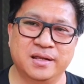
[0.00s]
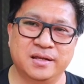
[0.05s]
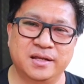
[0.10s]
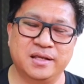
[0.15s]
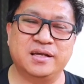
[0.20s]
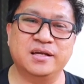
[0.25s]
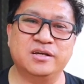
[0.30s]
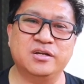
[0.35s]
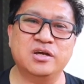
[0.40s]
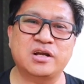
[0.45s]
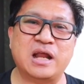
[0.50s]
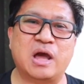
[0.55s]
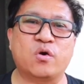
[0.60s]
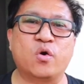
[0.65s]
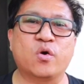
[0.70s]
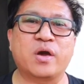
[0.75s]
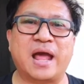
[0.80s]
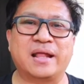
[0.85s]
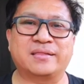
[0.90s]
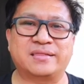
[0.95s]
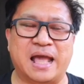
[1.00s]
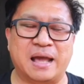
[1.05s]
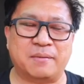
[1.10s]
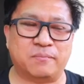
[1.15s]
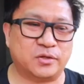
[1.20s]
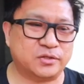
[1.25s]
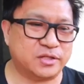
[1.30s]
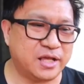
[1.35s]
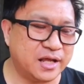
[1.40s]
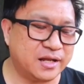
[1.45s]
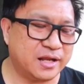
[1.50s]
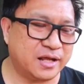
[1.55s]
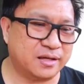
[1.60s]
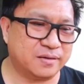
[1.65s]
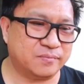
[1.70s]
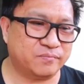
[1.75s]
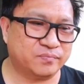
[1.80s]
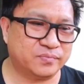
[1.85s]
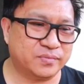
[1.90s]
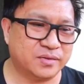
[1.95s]
นี่คือเรื่องราวของการต่างประเทศฮะ
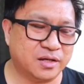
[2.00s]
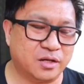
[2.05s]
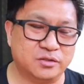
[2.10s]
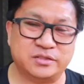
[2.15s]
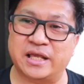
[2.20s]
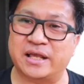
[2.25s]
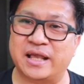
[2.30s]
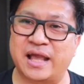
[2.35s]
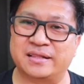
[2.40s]
เข้าใจ